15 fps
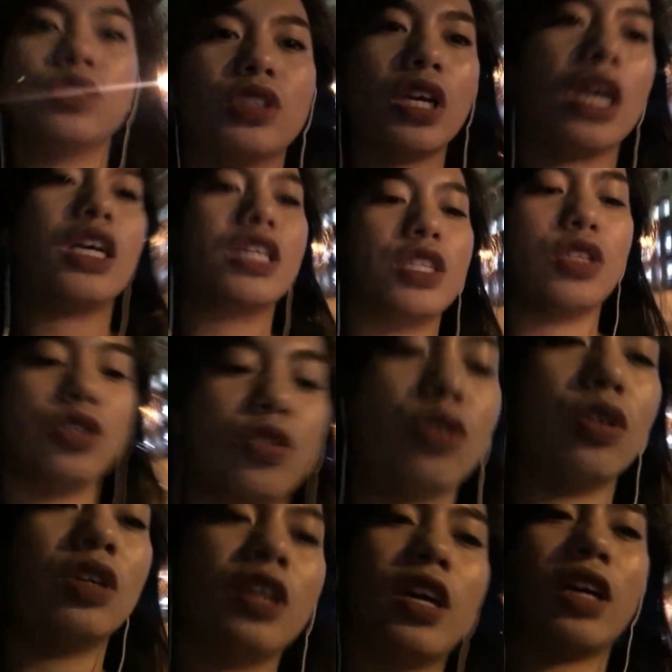saan
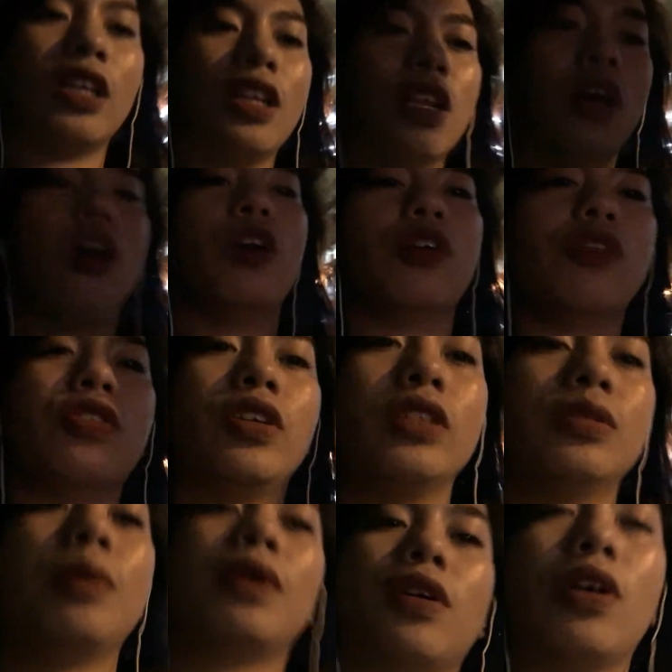yung kanilang
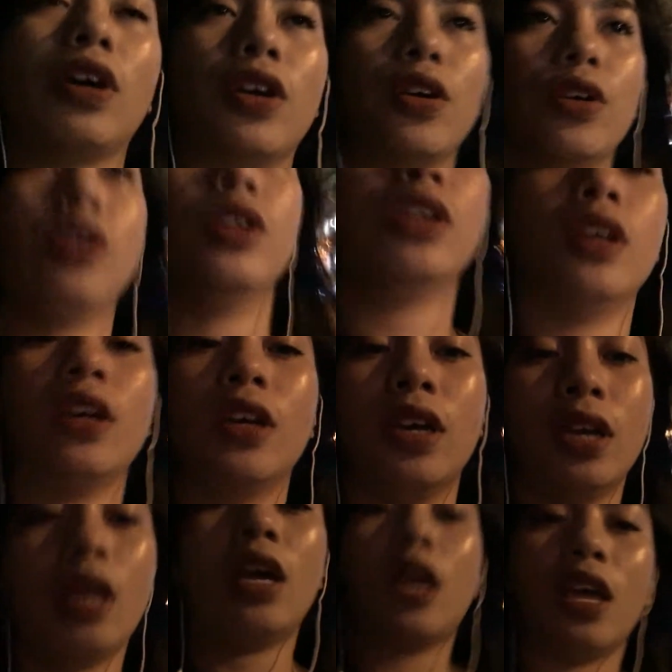office. Pero ngayon,
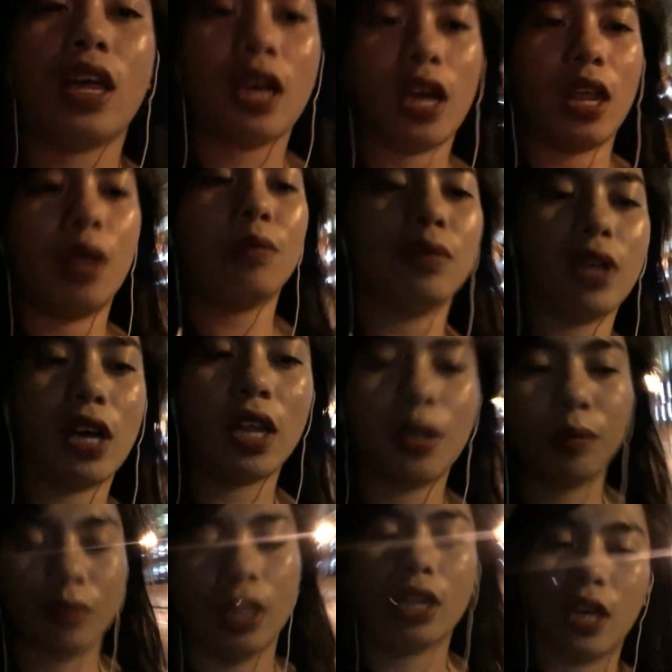alam na
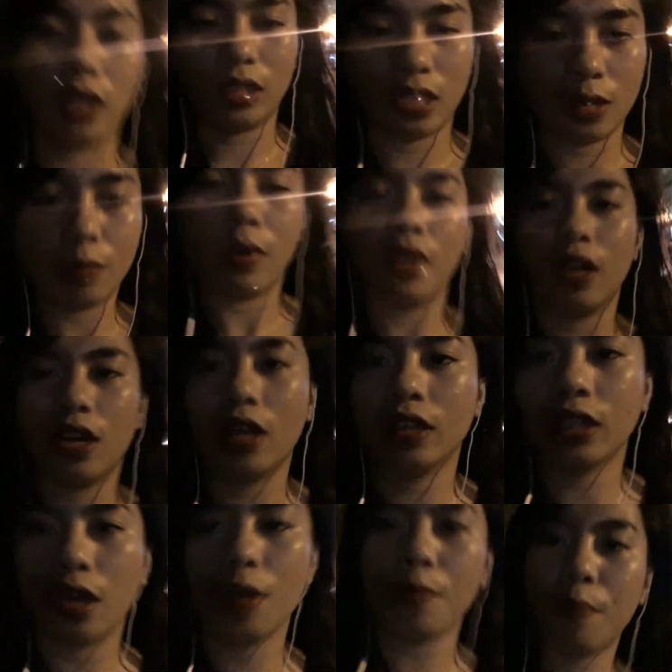alam na natin, para na
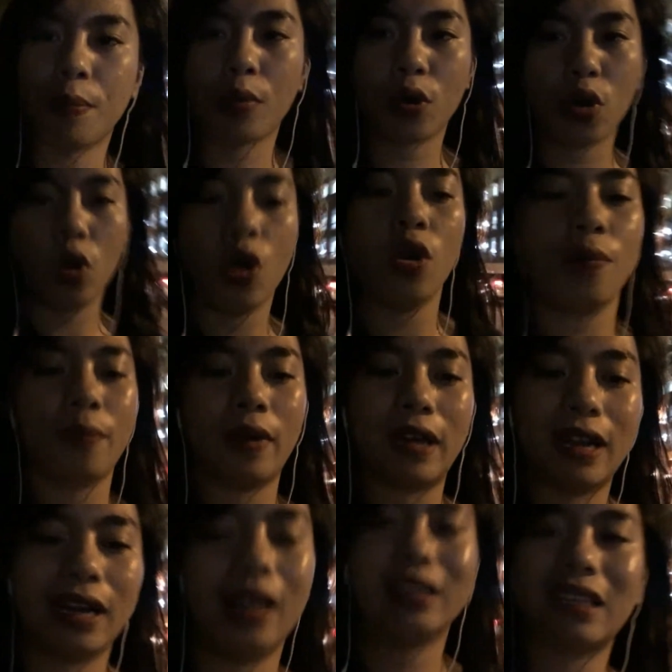tayong pro.
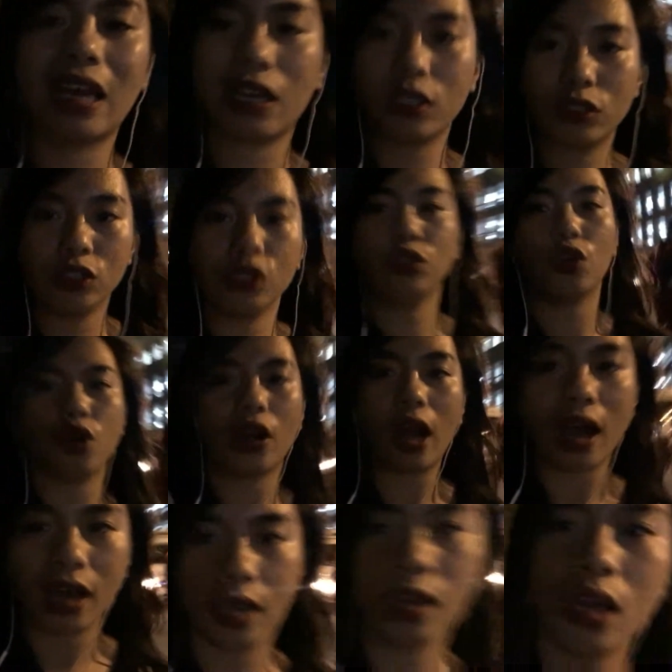Para na tayo si Dora.